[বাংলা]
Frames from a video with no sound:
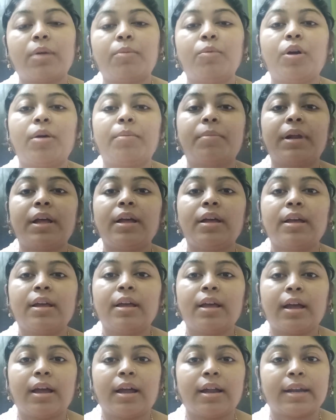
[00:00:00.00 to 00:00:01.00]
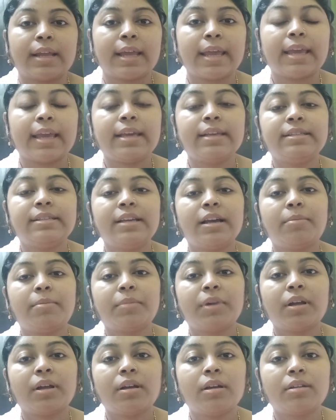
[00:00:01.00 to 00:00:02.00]
খাবো আমরা আর এই যে
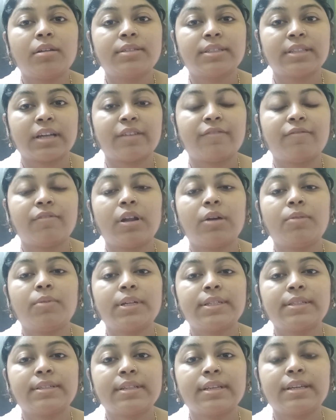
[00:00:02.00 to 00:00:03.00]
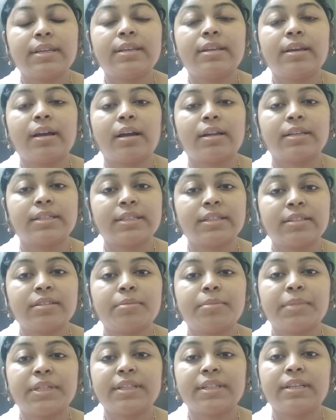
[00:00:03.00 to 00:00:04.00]
আমরা সানফ্লাওয়ার সিড আর
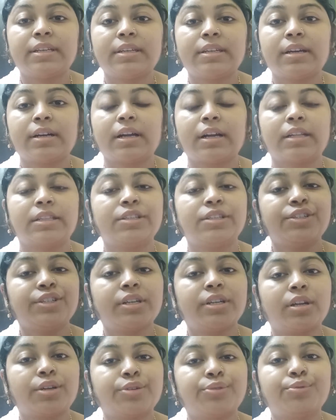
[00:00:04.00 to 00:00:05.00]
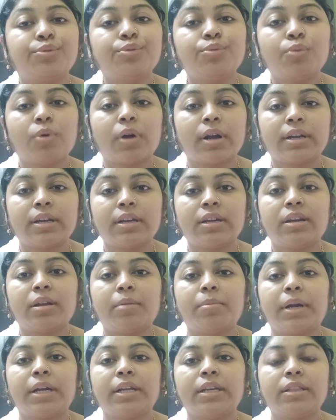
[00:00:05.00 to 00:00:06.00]
সেসেমে সিড মিল্কটা খাচ্ছি সেটা শুধু
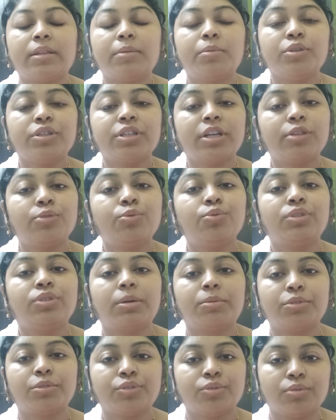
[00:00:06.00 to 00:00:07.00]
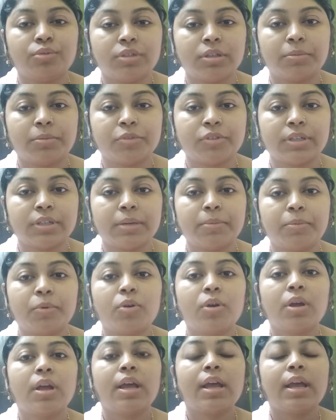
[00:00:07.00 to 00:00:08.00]
কোয়ান্টিটিটা বাড়িয়ে দেবো সেটা দু চামচ দু চামচ নেব
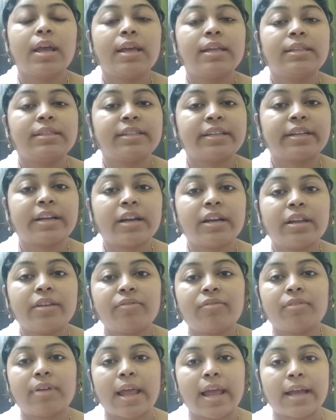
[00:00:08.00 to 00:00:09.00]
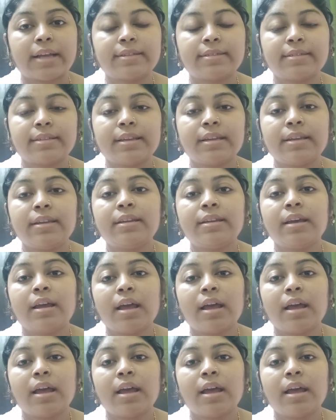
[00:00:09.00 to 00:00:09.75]
যেখানে ফ্ল্যাক্স সিড